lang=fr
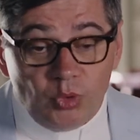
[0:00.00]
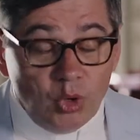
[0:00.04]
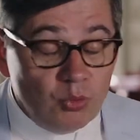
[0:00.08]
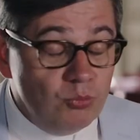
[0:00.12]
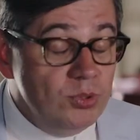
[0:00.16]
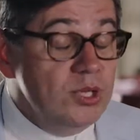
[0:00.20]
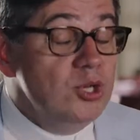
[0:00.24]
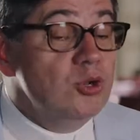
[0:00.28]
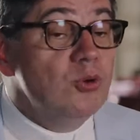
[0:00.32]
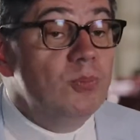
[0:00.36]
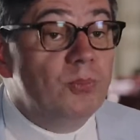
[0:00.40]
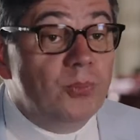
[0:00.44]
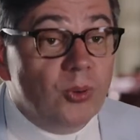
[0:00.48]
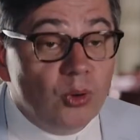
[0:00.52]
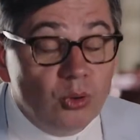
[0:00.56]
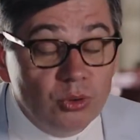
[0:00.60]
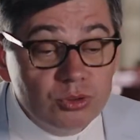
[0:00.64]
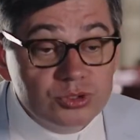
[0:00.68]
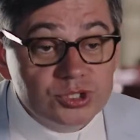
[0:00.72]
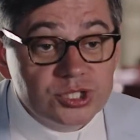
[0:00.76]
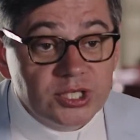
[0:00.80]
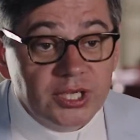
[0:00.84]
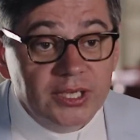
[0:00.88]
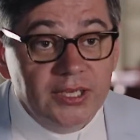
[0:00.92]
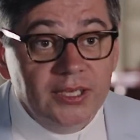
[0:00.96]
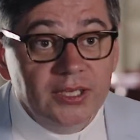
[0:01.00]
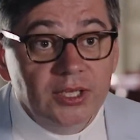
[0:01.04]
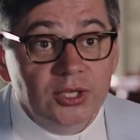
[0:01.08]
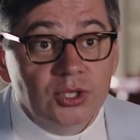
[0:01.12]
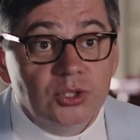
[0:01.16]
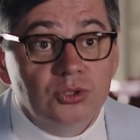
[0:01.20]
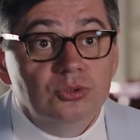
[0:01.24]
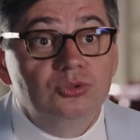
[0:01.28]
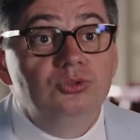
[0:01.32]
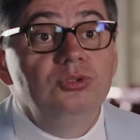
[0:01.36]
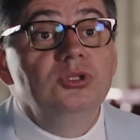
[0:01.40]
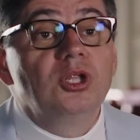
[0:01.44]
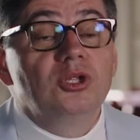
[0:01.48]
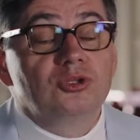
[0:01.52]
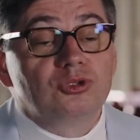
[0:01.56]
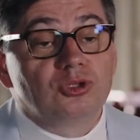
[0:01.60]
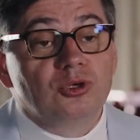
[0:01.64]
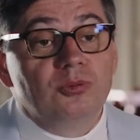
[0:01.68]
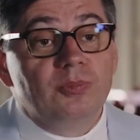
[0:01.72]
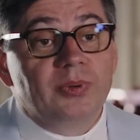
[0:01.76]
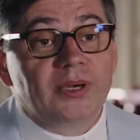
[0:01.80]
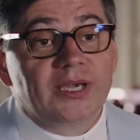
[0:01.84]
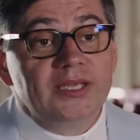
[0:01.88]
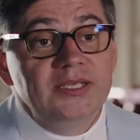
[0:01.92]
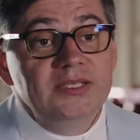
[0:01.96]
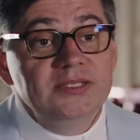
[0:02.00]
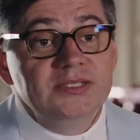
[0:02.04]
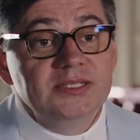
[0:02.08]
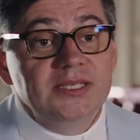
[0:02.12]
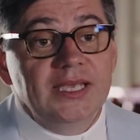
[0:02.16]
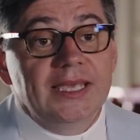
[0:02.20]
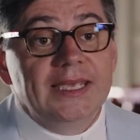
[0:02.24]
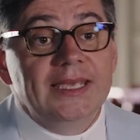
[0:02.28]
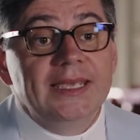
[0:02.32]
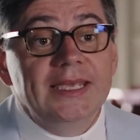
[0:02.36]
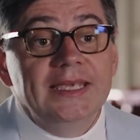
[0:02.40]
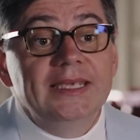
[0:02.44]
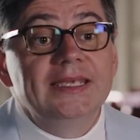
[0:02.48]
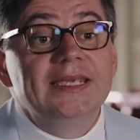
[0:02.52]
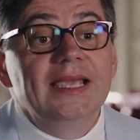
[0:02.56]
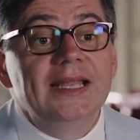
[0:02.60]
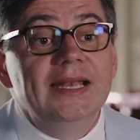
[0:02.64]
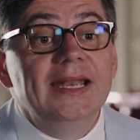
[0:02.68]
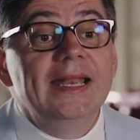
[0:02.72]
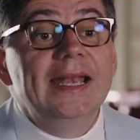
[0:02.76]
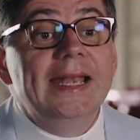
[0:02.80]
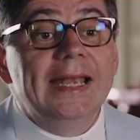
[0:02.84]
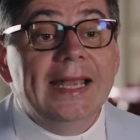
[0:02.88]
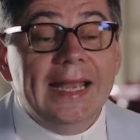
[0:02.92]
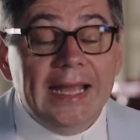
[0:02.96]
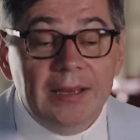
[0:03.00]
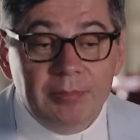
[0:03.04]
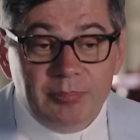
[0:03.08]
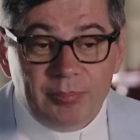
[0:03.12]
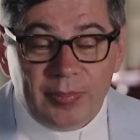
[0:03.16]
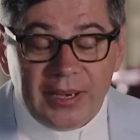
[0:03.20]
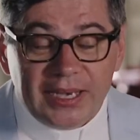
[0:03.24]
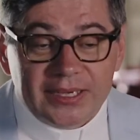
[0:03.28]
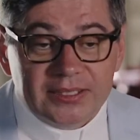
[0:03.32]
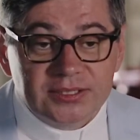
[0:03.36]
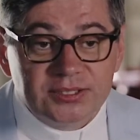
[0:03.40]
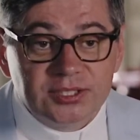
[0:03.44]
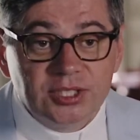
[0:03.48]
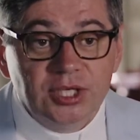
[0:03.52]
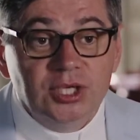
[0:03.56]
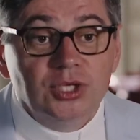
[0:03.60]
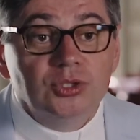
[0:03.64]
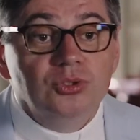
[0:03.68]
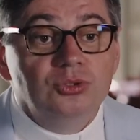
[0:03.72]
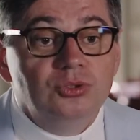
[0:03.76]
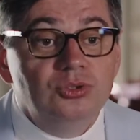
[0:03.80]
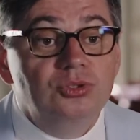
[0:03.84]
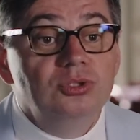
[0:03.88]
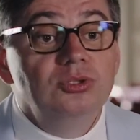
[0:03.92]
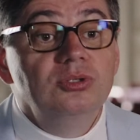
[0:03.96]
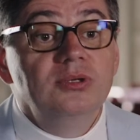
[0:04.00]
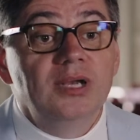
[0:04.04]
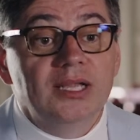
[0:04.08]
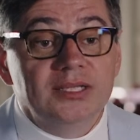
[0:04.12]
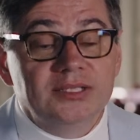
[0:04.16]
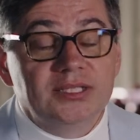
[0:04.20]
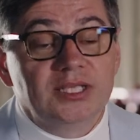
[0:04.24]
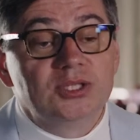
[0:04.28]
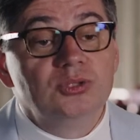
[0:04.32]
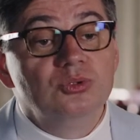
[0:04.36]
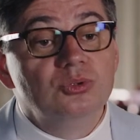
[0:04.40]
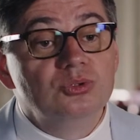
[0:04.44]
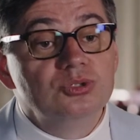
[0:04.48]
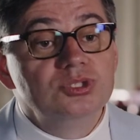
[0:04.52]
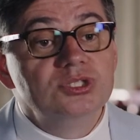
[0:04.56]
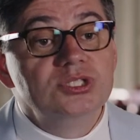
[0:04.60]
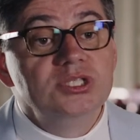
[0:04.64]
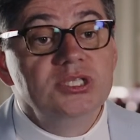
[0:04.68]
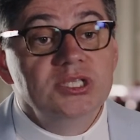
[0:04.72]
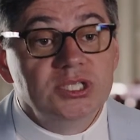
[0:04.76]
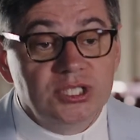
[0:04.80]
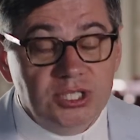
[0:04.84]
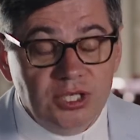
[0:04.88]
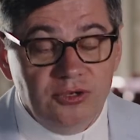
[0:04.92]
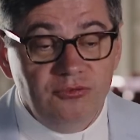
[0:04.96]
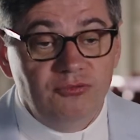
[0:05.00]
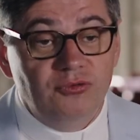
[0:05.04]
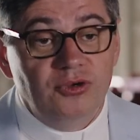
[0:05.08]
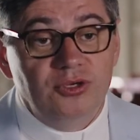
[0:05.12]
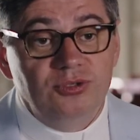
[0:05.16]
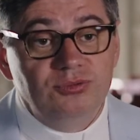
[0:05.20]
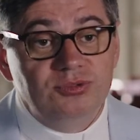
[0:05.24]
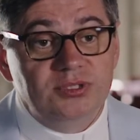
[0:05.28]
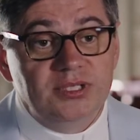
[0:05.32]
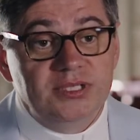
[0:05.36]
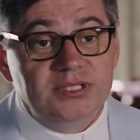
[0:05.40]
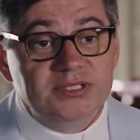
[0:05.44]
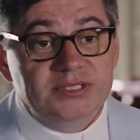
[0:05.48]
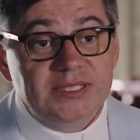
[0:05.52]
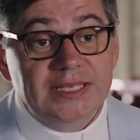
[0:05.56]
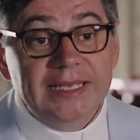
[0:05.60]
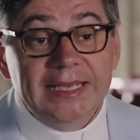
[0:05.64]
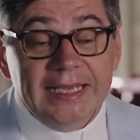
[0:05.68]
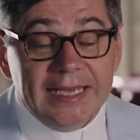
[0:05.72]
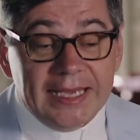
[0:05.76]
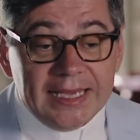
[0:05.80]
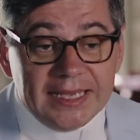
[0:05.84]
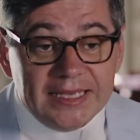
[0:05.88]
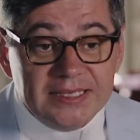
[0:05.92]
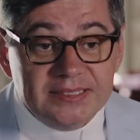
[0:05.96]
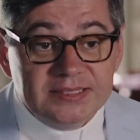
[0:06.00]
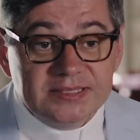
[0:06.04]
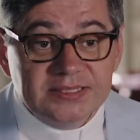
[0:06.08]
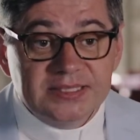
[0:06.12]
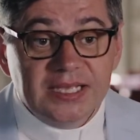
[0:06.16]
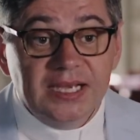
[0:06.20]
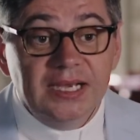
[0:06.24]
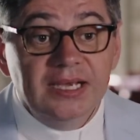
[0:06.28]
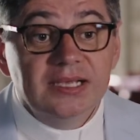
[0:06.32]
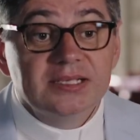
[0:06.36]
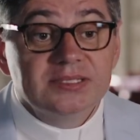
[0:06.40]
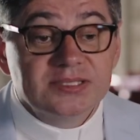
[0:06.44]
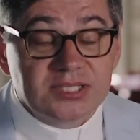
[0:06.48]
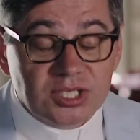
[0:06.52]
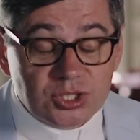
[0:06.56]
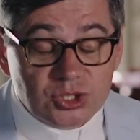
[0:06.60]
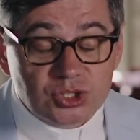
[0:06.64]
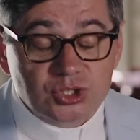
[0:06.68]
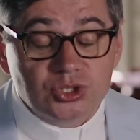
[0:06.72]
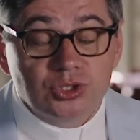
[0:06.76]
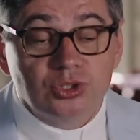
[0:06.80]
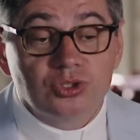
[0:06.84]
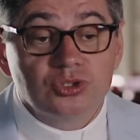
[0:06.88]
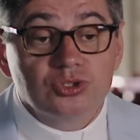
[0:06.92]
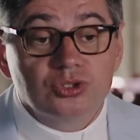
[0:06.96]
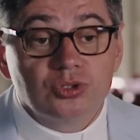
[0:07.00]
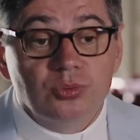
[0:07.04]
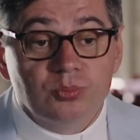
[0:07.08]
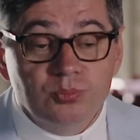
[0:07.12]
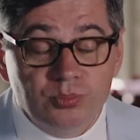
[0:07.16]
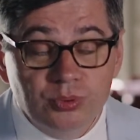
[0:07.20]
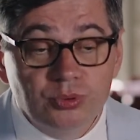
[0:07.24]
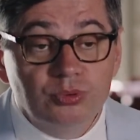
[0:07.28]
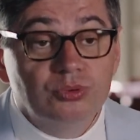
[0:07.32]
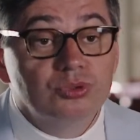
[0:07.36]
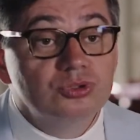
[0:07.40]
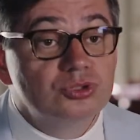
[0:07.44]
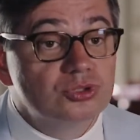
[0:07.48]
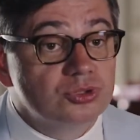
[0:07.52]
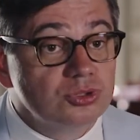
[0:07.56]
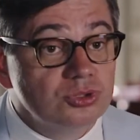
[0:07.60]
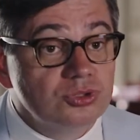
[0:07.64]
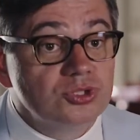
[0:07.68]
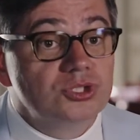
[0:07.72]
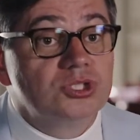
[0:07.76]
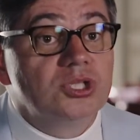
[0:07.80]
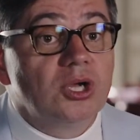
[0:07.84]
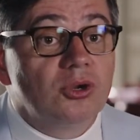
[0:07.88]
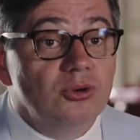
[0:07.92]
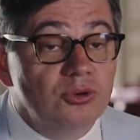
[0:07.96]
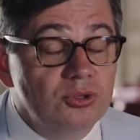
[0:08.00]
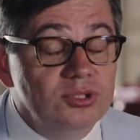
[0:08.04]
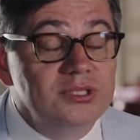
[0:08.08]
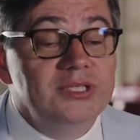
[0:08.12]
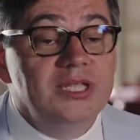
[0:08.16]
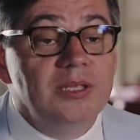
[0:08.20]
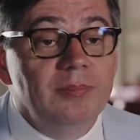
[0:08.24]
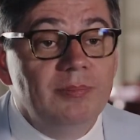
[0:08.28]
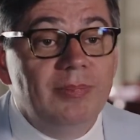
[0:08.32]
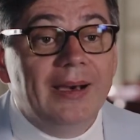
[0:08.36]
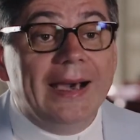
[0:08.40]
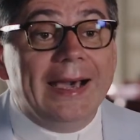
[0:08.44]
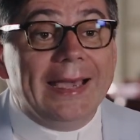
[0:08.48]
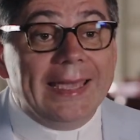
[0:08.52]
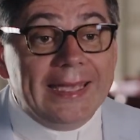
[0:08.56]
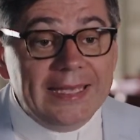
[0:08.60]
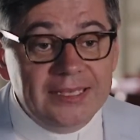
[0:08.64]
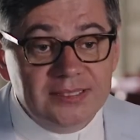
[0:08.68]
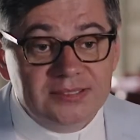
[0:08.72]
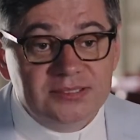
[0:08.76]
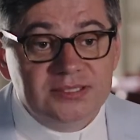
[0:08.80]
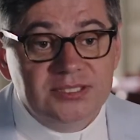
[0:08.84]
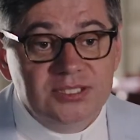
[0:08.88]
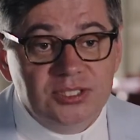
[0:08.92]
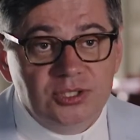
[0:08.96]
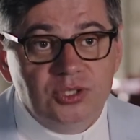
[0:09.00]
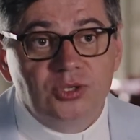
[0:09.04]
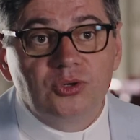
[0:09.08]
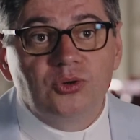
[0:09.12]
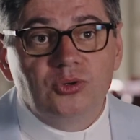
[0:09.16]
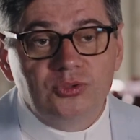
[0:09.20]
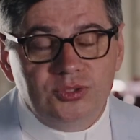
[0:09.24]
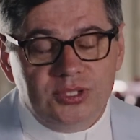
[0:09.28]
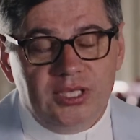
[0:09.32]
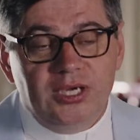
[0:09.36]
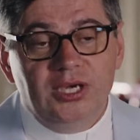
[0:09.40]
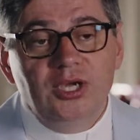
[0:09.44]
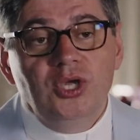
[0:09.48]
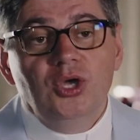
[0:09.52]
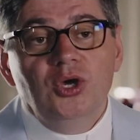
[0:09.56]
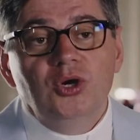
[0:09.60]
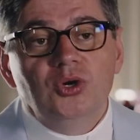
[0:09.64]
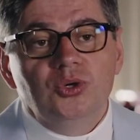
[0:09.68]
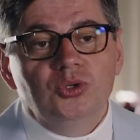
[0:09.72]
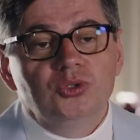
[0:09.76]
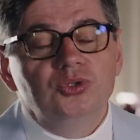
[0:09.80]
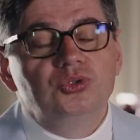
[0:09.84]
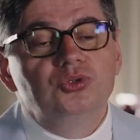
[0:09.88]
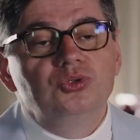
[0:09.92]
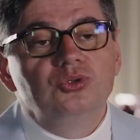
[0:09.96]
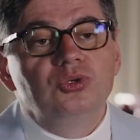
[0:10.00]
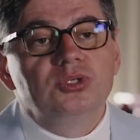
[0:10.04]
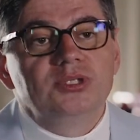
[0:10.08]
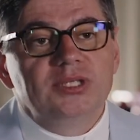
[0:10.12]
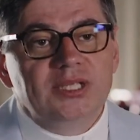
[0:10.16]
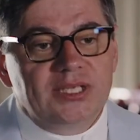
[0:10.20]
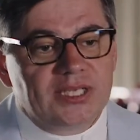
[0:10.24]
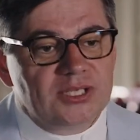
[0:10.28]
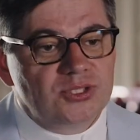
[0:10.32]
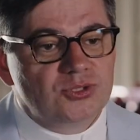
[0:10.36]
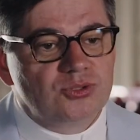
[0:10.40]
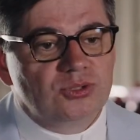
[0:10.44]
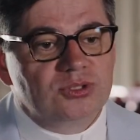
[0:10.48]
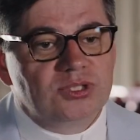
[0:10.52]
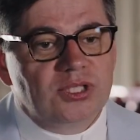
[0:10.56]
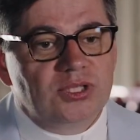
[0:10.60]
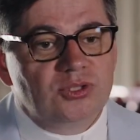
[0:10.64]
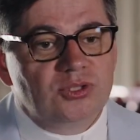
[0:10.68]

oui, le projet d'une entreprise et quel est l'impact de la technologie qu'elles veulent utiliser. Et ça, ça change beaucoup de choses dans le débat éthique qu'on a autour des questions de